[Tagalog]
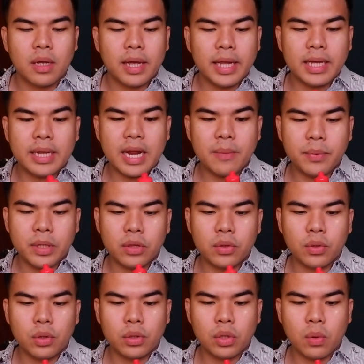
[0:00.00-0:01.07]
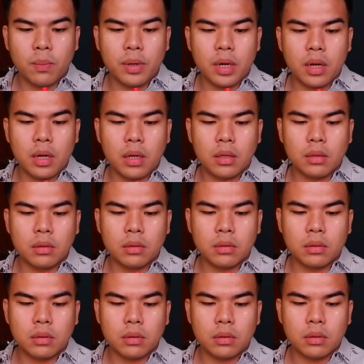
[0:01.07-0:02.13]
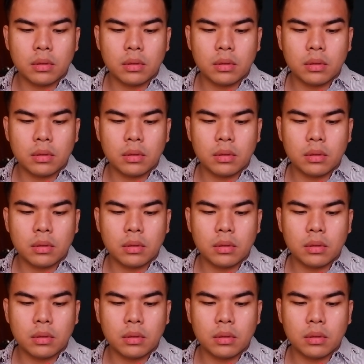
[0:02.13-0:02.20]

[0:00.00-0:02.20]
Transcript: Ay, grabe to. Sobrang